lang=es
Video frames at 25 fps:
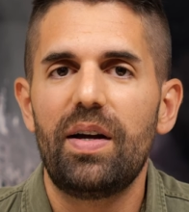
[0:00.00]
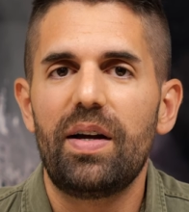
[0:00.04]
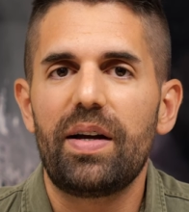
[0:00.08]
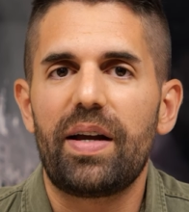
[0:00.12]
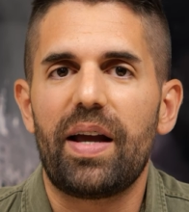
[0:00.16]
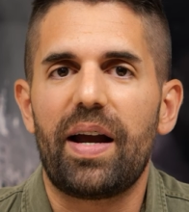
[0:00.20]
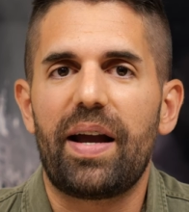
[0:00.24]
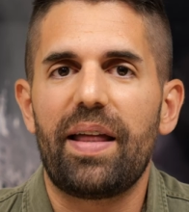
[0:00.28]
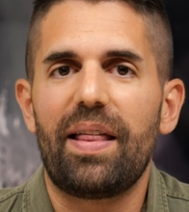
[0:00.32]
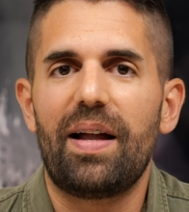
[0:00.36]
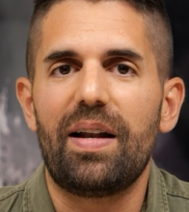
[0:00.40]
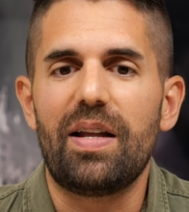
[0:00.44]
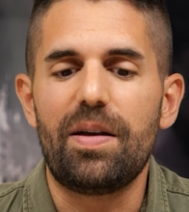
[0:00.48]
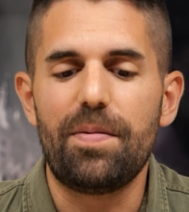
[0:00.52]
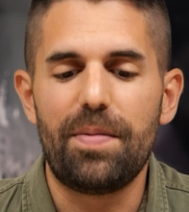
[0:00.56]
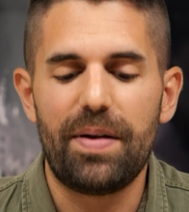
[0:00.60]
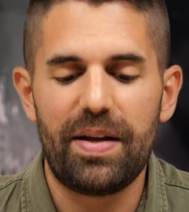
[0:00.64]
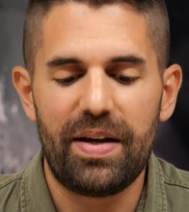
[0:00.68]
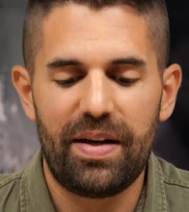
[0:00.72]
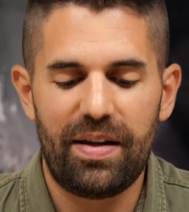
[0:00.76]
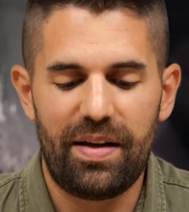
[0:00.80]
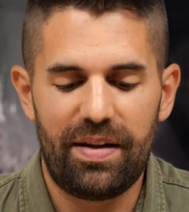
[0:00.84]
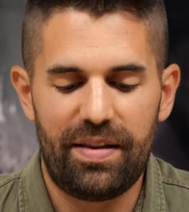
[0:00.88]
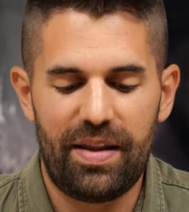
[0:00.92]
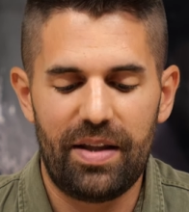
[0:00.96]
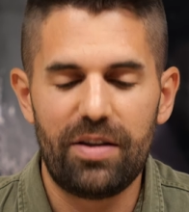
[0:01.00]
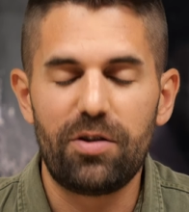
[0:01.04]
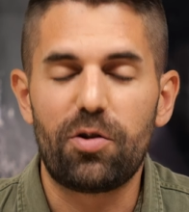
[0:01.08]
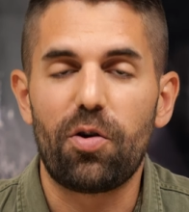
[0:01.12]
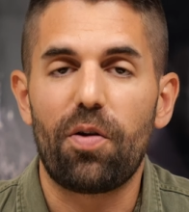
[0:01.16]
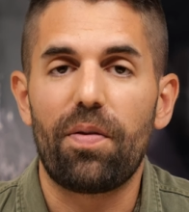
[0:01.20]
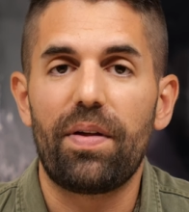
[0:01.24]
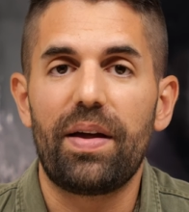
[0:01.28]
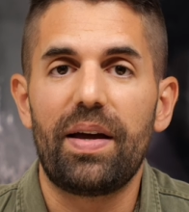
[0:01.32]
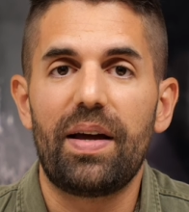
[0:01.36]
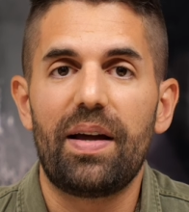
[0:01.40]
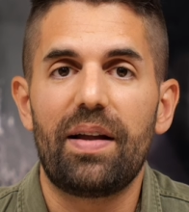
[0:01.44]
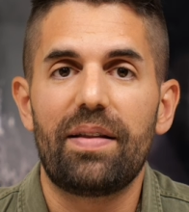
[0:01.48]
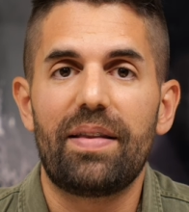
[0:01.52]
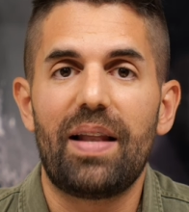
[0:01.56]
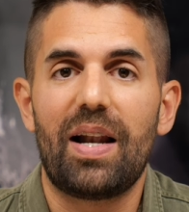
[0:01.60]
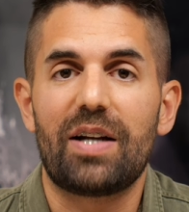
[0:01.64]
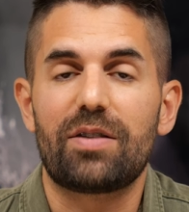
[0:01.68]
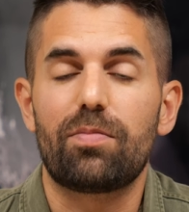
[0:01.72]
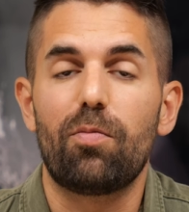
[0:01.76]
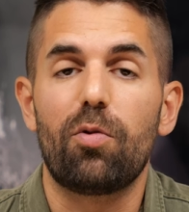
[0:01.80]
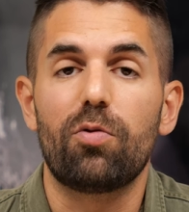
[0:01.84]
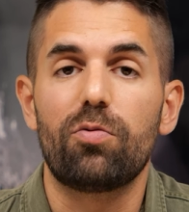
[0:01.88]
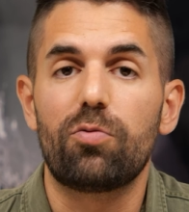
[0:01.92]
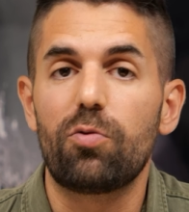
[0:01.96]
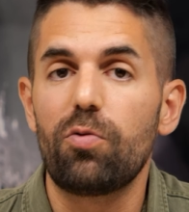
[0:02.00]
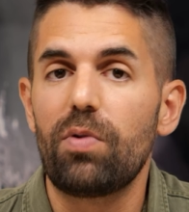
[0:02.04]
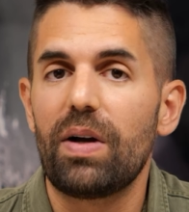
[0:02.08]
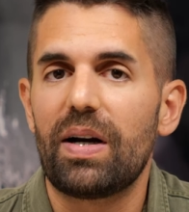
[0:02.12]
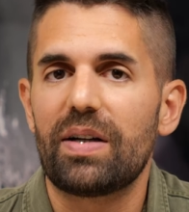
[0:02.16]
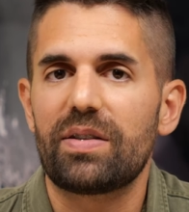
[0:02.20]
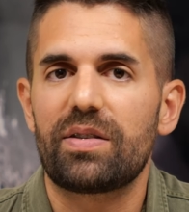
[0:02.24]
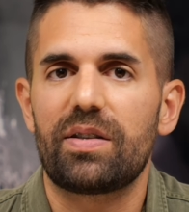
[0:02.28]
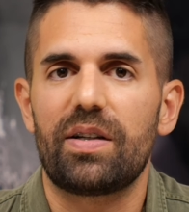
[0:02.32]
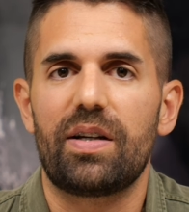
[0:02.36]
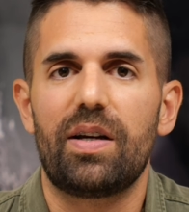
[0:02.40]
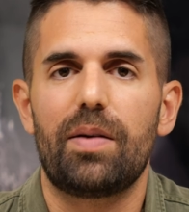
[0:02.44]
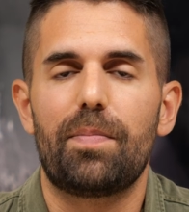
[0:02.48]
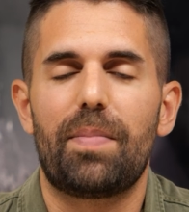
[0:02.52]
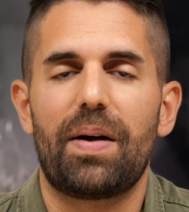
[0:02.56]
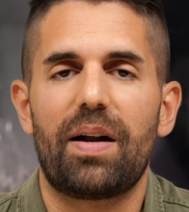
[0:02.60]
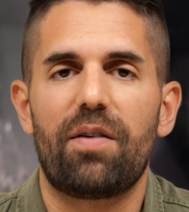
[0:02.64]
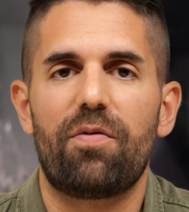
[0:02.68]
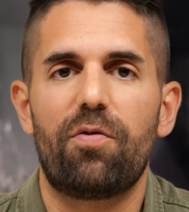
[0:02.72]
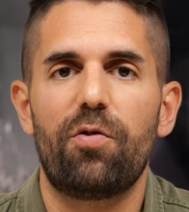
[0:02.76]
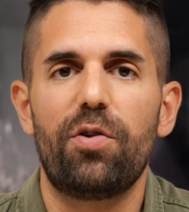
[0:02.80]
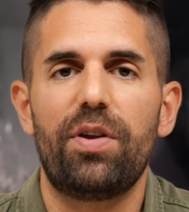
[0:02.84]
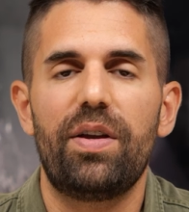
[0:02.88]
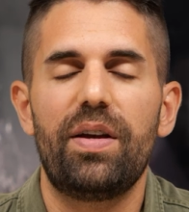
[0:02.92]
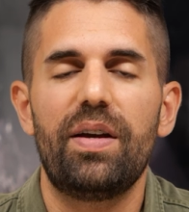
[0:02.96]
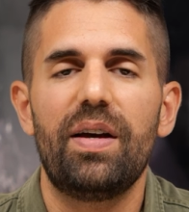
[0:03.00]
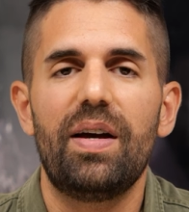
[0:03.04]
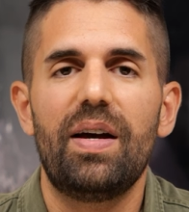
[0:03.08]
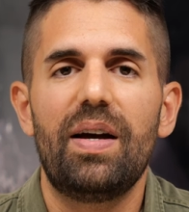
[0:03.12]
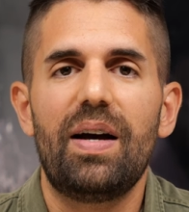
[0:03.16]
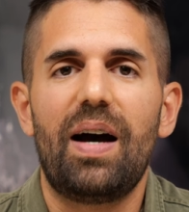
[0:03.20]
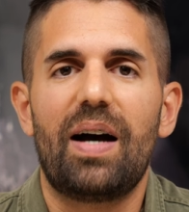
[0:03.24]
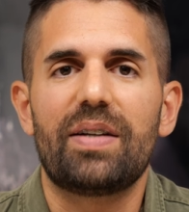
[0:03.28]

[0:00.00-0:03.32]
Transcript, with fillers: que queda libre dentro de, las monturas eh, para Fuji,